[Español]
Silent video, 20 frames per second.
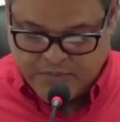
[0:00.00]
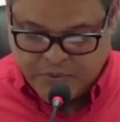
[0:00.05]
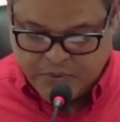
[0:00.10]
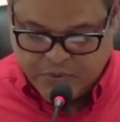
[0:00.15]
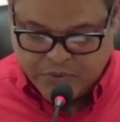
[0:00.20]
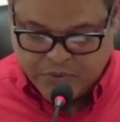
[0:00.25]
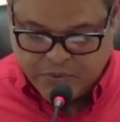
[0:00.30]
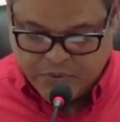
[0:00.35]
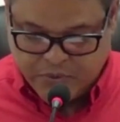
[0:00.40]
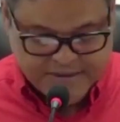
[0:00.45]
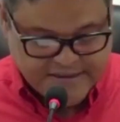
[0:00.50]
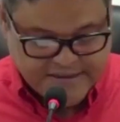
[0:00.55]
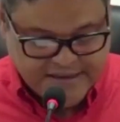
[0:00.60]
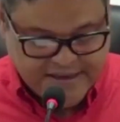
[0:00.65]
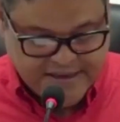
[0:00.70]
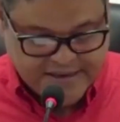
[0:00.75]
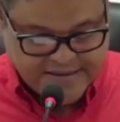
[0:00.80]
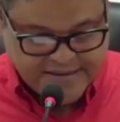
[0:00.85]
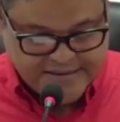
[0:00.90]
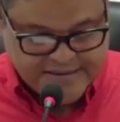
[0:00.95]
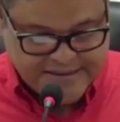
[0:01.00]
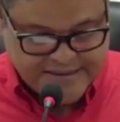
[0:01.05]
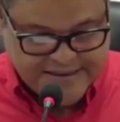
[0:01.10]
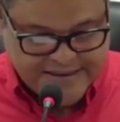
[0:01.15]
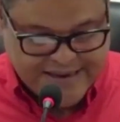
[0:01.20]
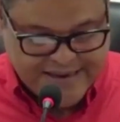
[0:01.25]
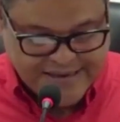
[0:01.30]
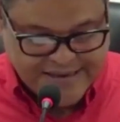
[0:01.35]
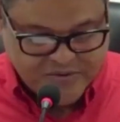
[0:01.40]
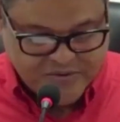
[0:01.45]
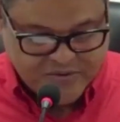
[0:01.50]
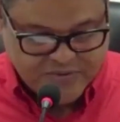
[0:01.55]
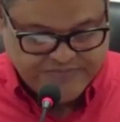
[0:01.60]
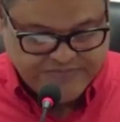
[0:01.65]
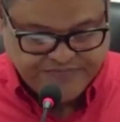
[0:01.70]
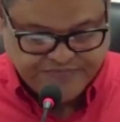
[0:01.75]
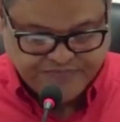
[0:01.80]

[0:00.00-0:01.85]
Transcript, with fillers: por transitar sin casco,